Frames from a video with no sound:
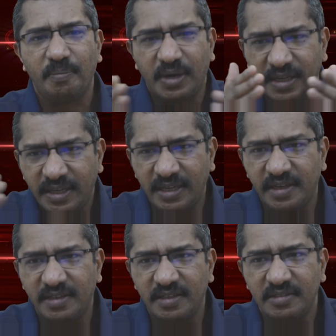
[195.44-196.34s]

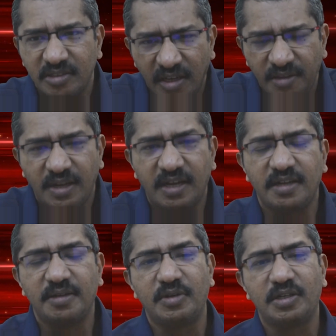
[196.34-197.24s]
பட்டியலிட்டு தெளிவாக
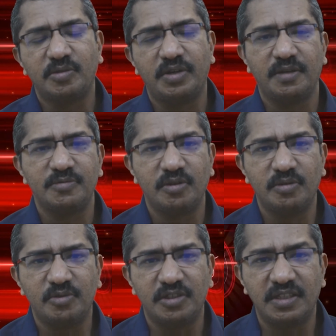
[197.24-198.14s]
மருத்துவரிடம்
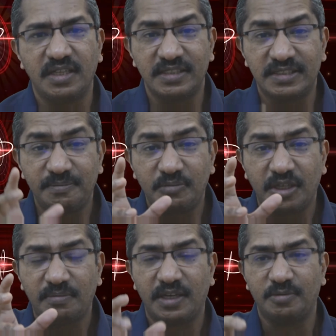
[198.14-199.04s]
சொல்லும் பொழுது அந்த
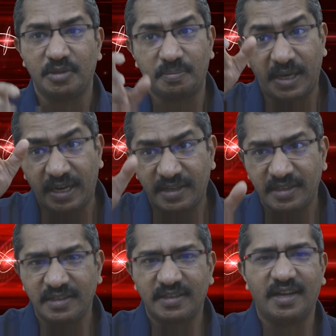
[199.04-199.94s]
சிம்டம்ல ஒரு
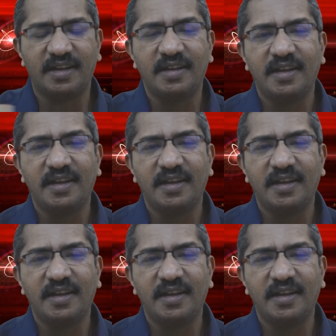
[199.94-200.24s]
பேட்டர்ன் இருக்கா